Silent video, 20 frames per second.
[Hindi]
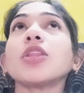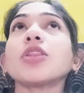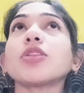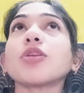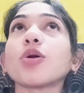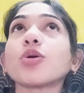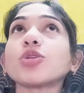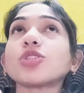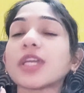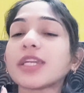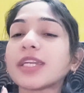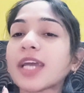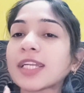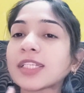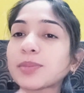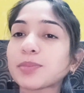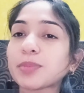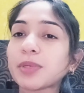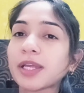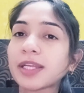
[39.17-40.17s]
तो चलिए आज
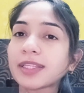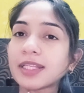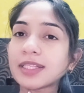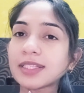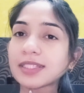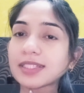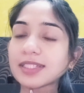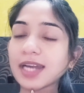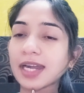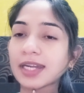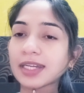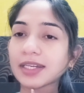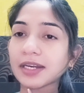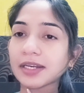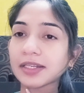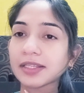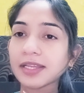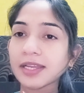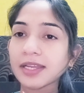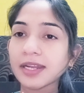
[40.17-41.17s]
अपना एक दिन स्टार्ट
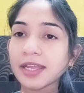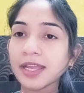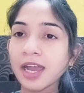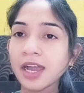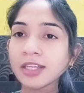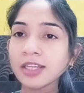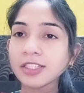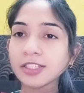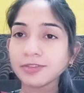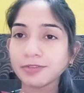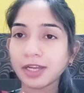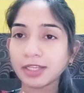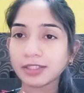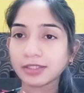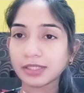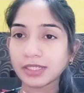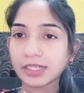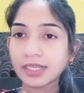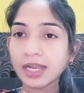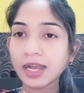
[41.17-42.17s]
करते हैं नया
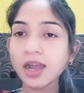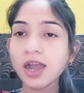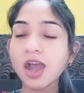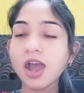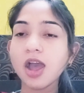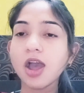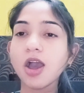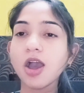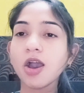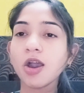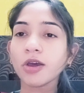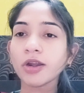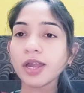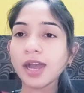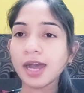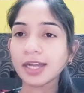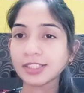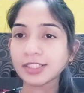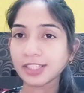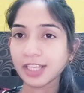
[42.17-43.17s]
शिवरात्रि का और
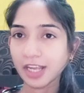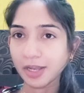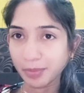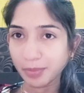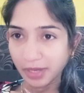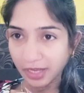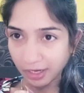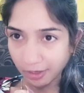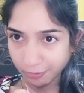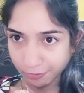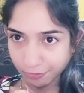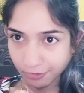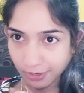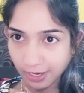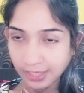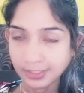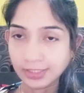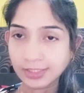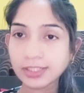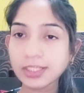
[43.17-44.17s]
आज है मेरा
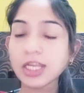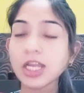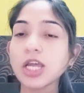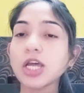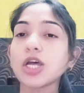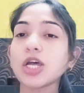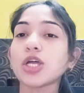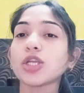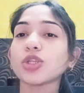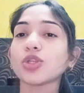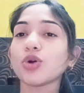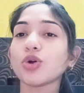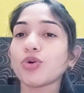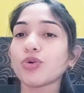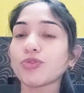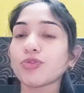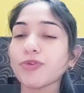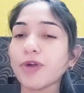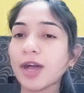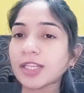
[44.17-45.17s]
फास्ट तो
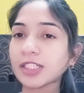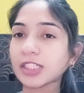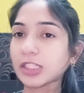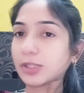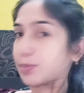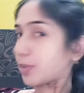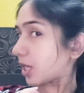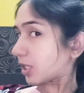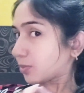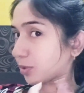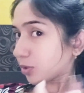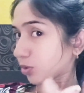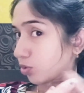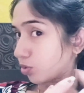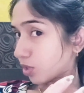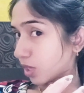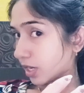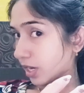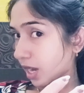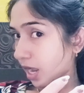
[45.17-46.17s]
फास्ट में आज मेरे को
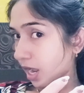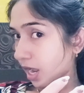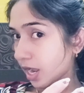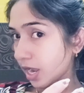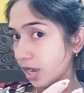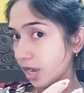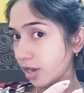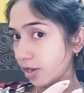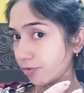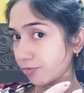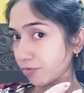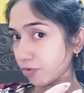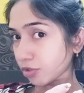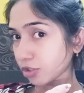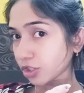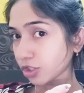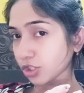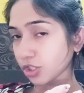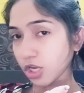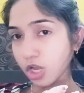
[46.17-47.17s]
करना है हेयर
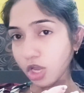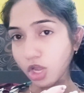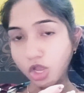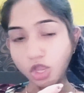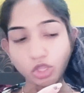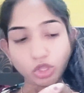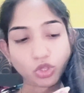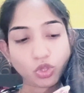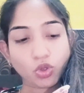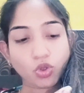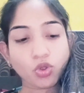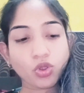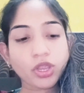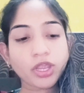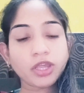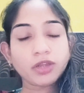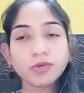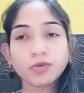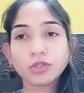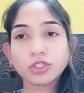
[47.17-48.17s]
वॉश तो
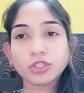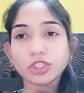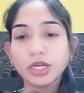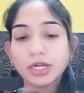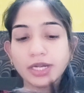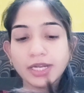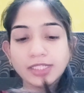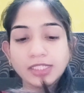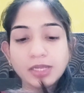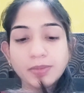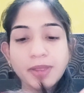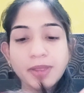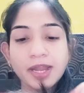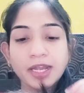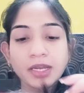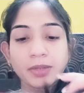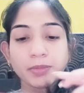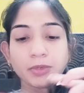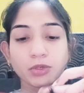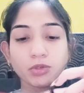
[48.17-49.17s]
हेयर वॉश करने से
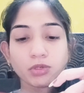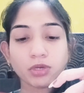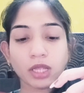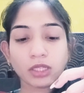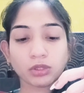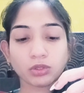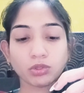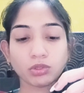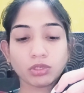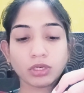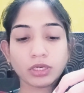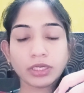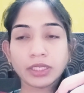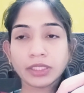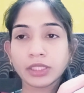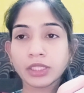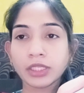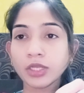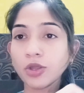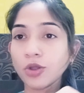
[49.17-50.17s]
पहले मेरे को रात को करनी
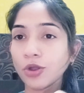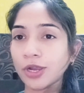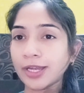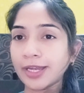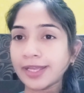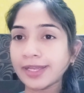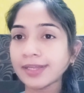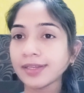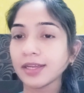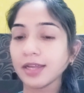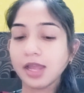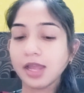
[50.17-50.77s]
थी ऑयलिंग